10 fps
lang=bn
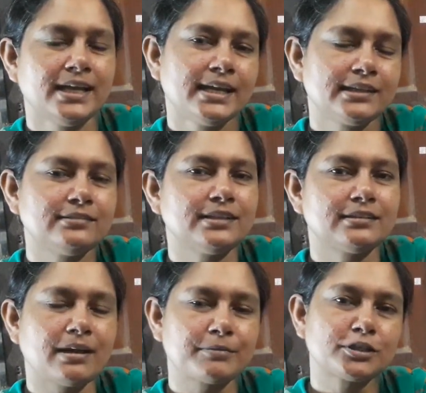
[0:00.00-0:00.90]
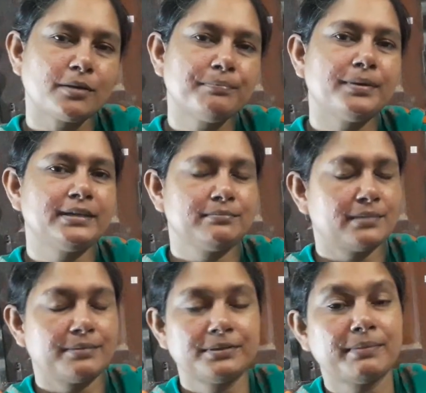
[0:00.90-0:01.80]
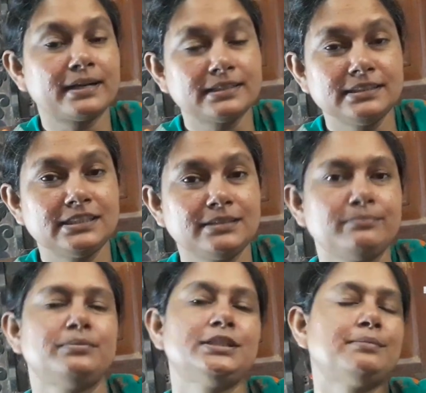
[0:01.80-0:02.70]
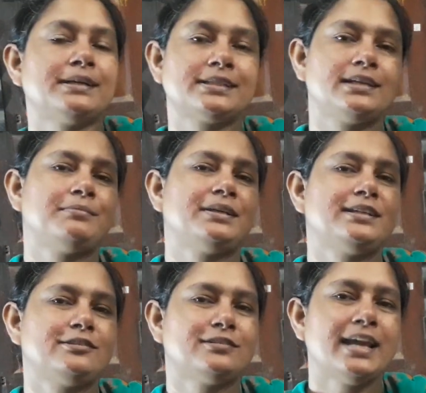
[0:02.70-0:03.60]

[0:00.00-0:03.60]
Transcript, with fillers: কিন্তু দেখুন আমরা সবাই আমরা বাংলাদেশি বেশিরভাগ ছেলে মেয়ে কিন্তু